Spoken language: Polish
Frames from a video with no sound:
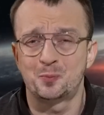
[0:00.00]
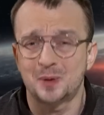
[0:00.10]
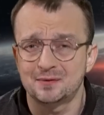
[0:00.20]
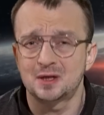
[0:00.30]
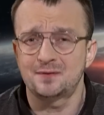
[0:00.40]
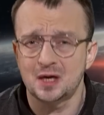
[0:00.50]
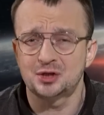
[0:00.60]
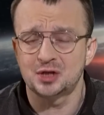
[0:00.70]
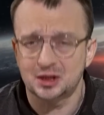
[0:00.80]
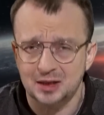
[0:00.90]
Prawie
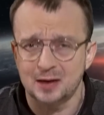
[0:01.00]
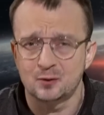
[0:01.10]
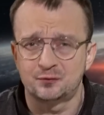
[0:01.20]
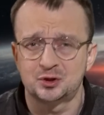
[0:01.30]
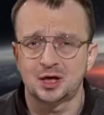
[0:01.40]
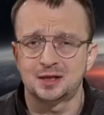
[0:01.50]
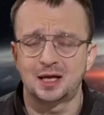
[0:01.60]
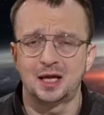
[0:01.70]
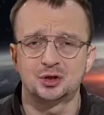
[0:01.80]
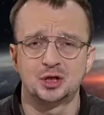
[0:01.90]
200 krajów dzisiaj
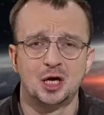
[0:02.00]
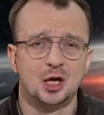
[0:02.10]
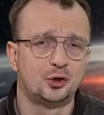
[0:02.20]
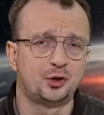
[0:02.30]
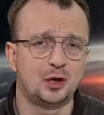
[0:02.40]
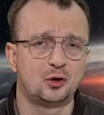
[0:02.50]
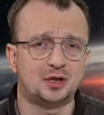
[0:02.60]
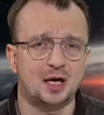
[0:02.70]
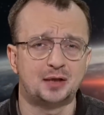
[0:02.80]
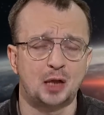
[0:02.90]
należy do tego
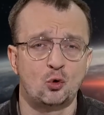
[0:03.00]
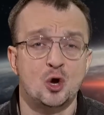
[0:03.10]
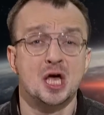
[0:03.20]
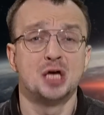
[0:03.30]
traktatu,